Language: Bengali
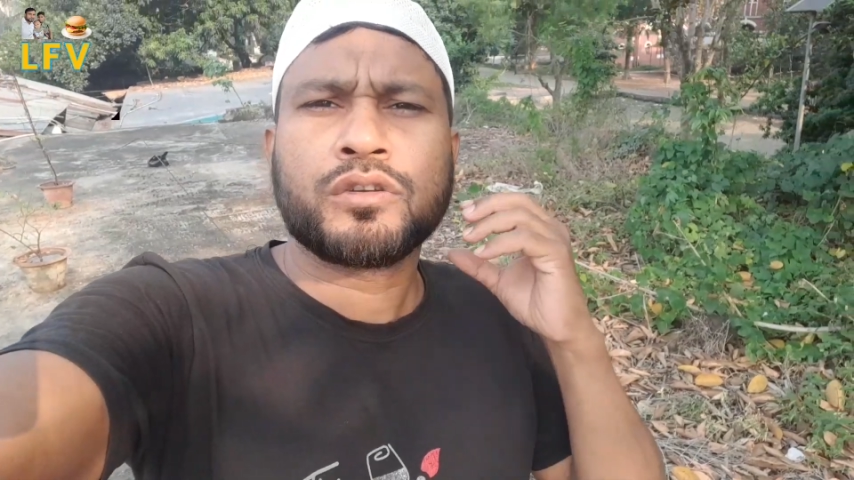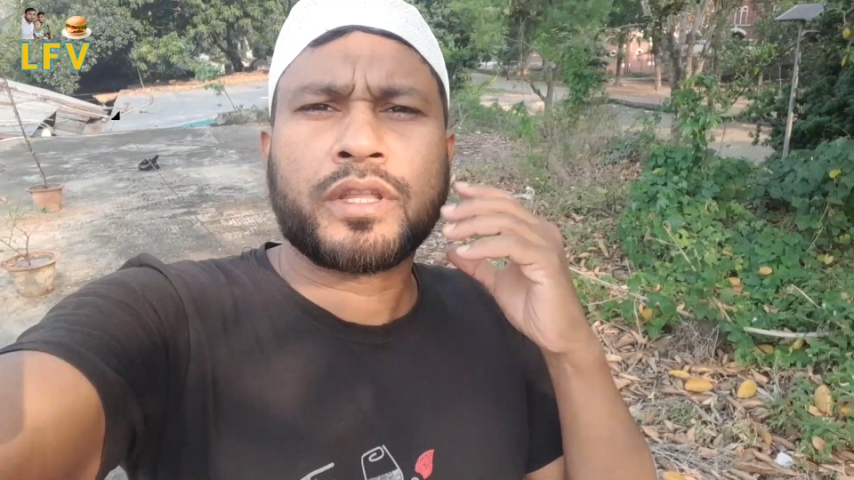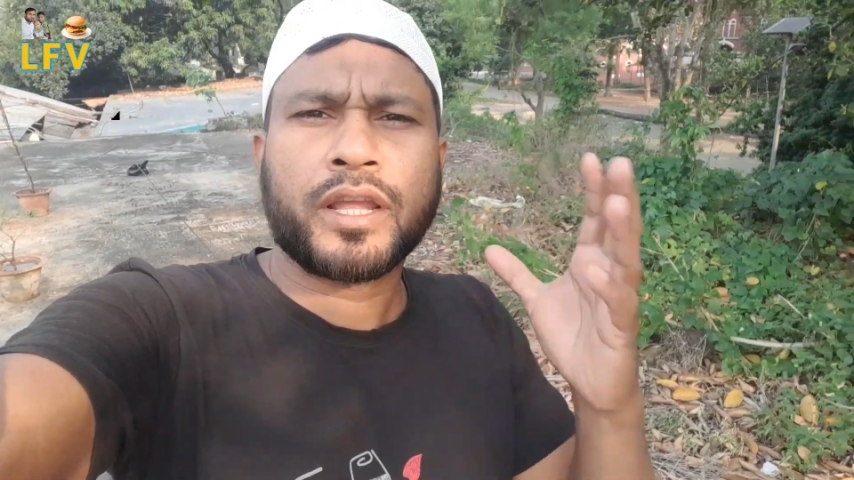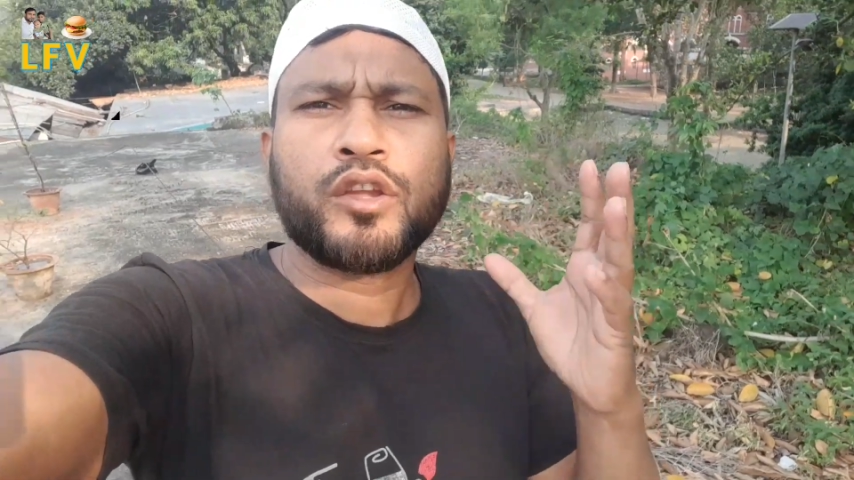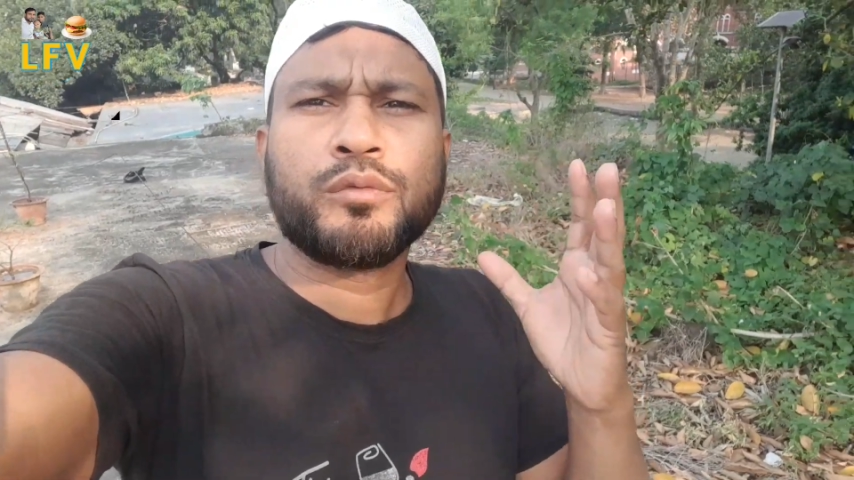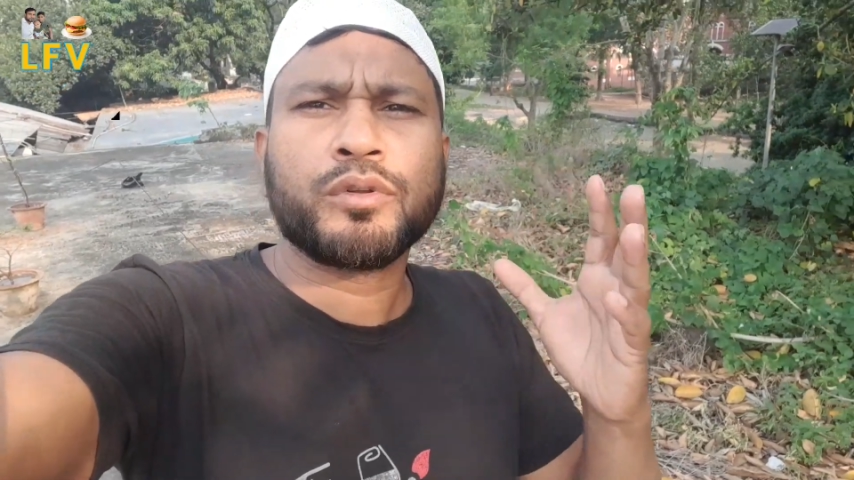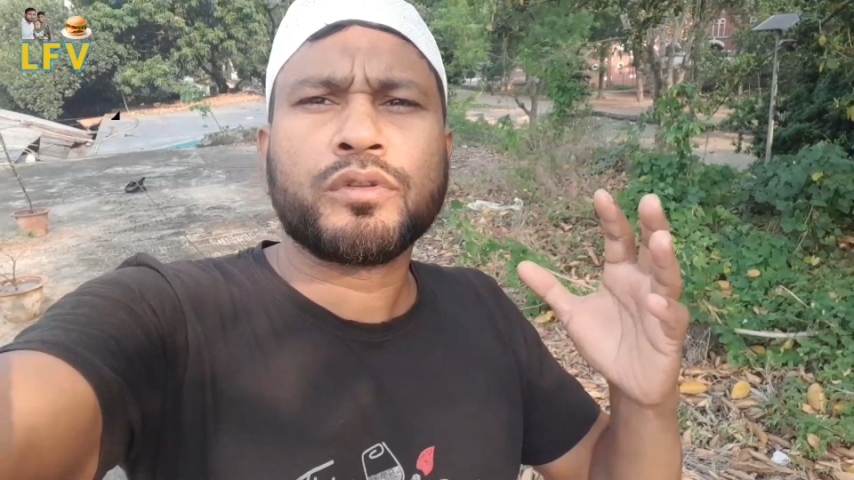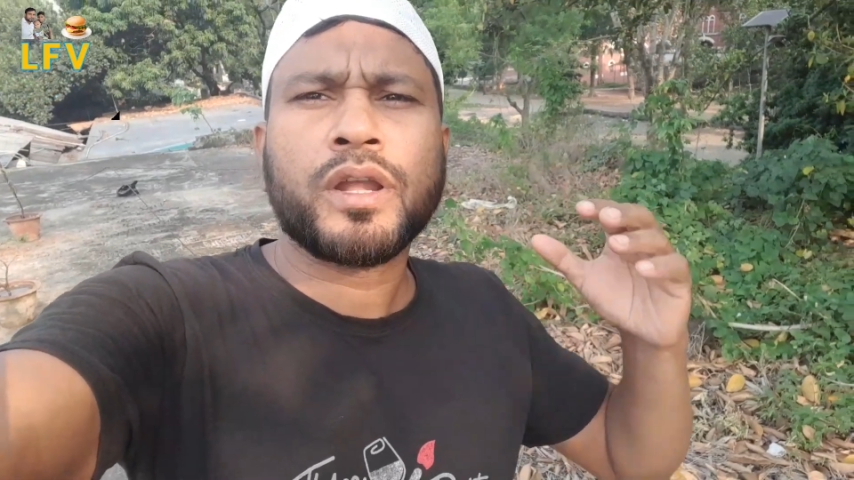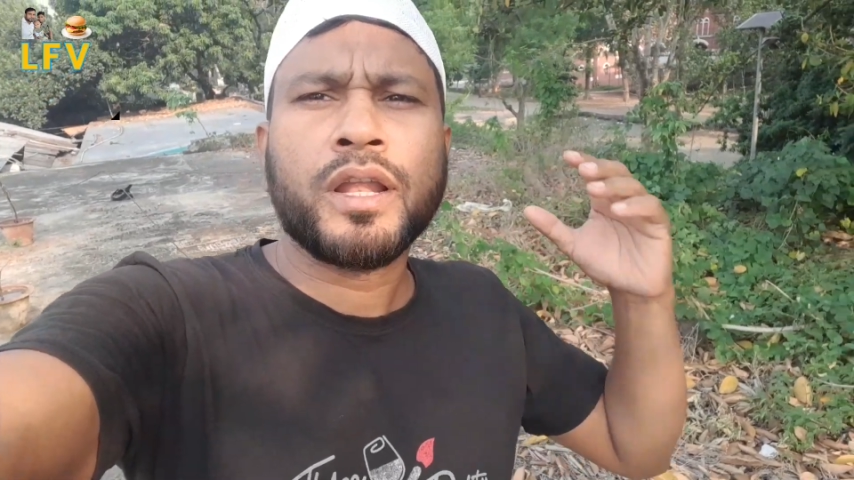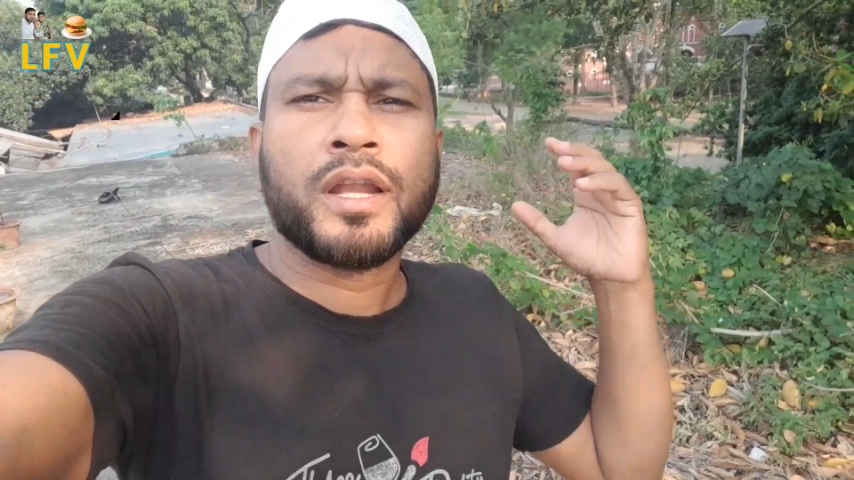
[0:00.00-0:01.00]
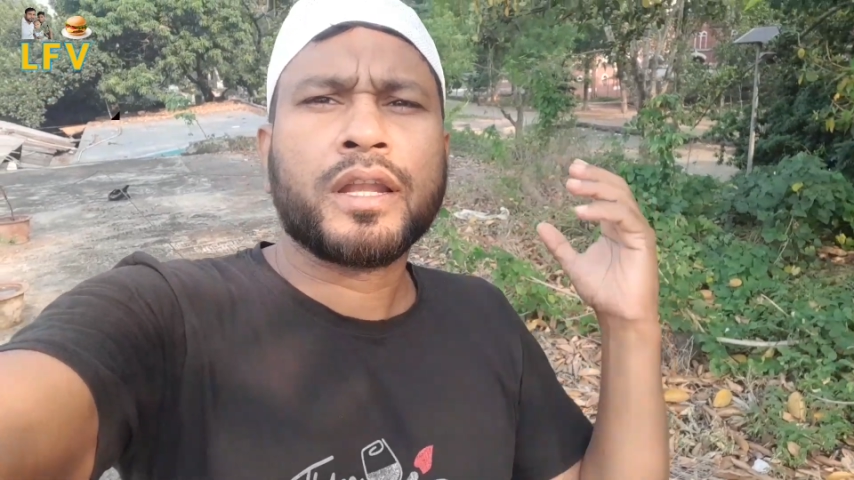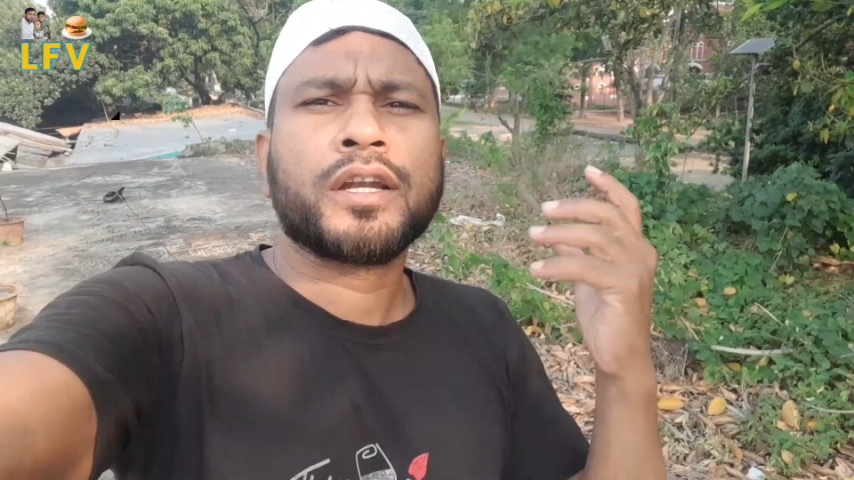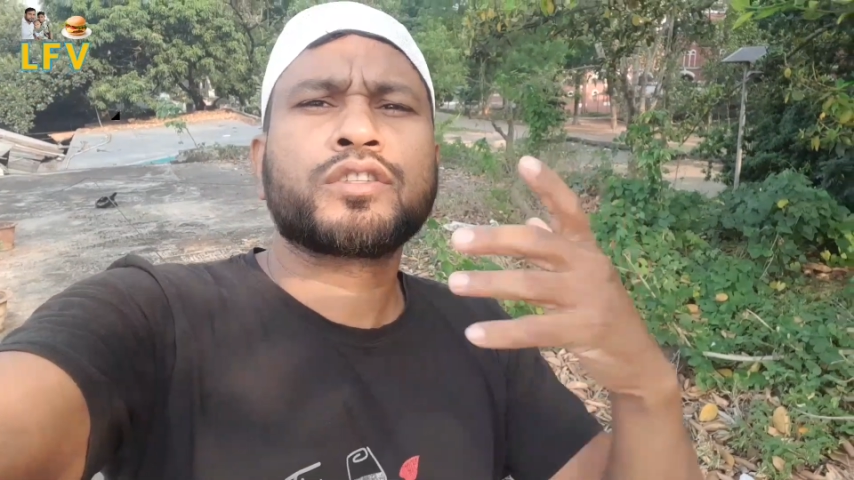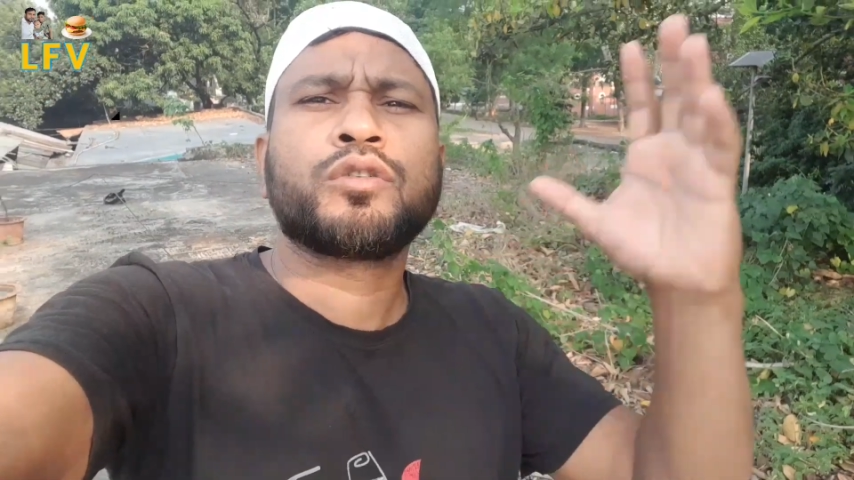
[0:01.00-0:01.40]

সো থ্যাংক ইউ বন্ধুরা লেটস